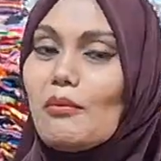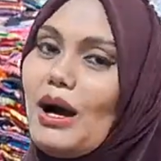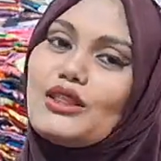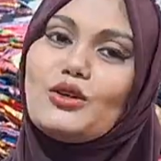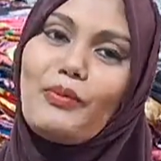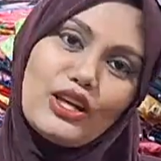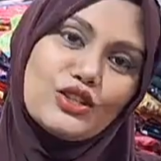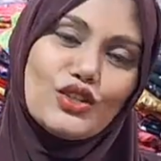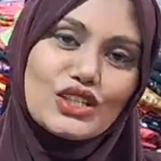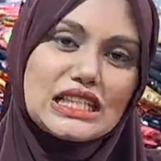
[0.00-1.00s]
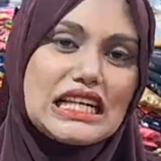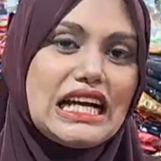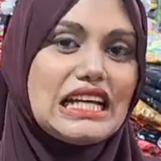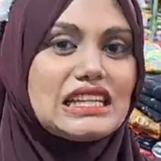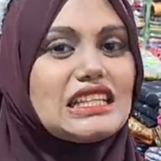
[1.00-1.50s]
মাত্র পাঁচশো দশ টাকা
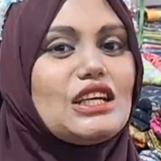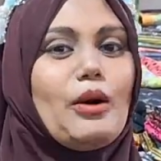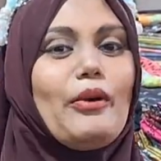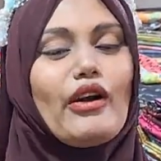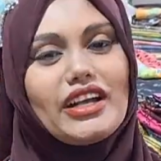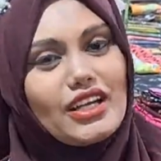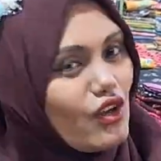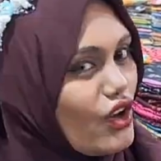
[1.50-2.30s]
আগে দিতে হবে অর্ডারটা